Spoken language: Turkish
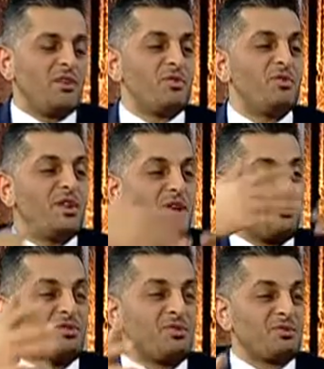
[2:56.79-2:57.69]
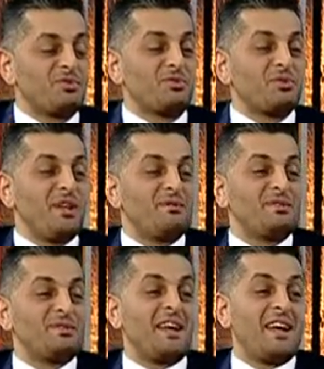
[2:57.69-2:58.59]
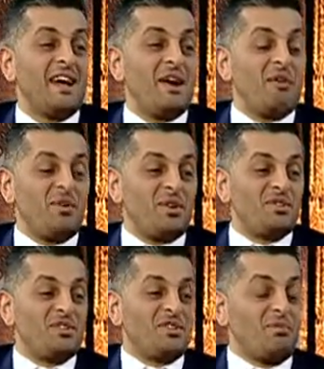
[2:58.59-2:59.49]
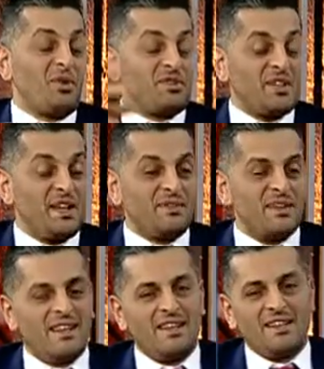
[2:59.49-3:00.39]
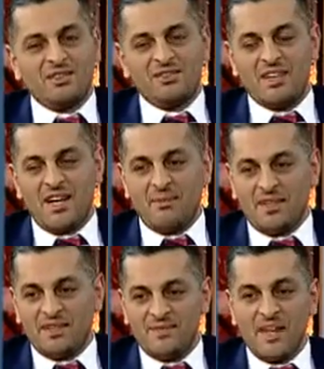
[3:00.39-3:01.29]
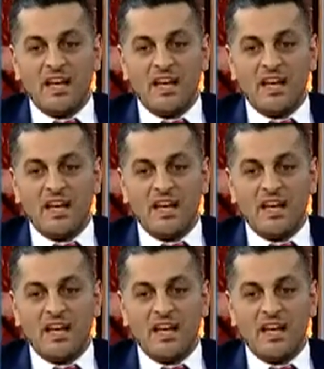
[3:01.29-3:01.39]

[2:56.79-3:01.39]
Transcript: Ürünleri götürüyoruz kutular mutular po- işte poğaçalar falan şey yaparız.